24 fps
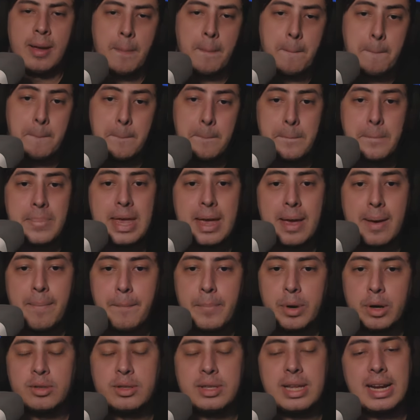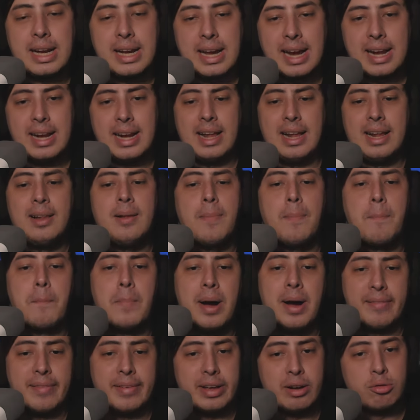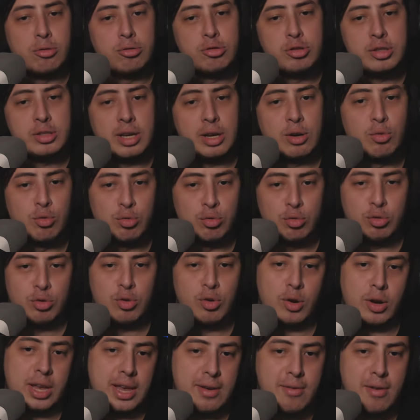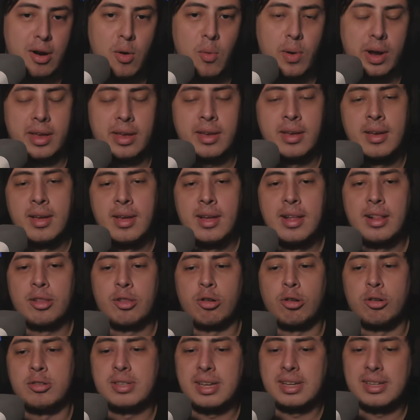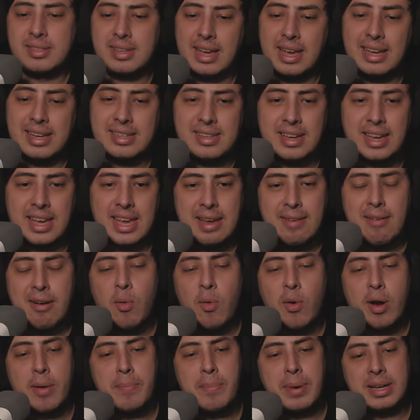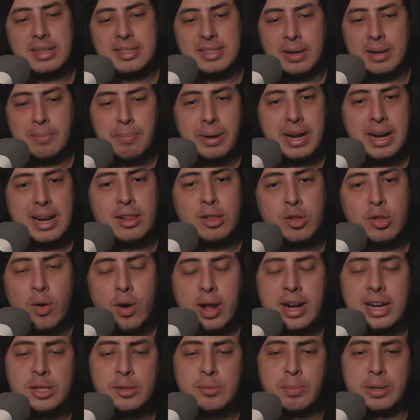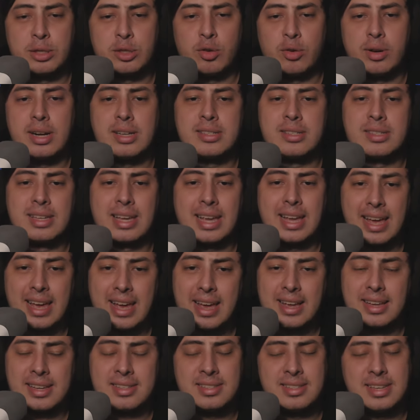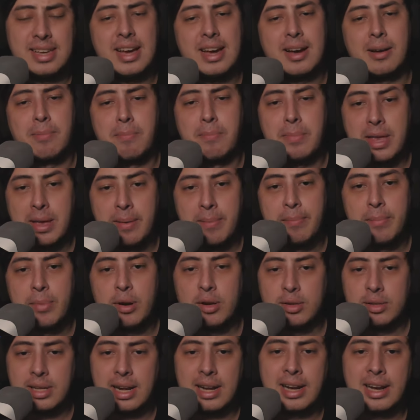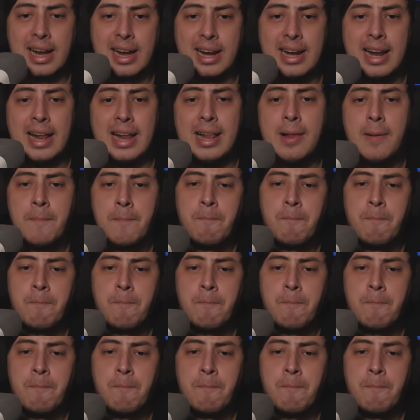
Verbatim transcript: miembros del canal, va a haber un segundo giveaway. Entonces, ese giveaway va a ser para todas las personas que sean miembros del canal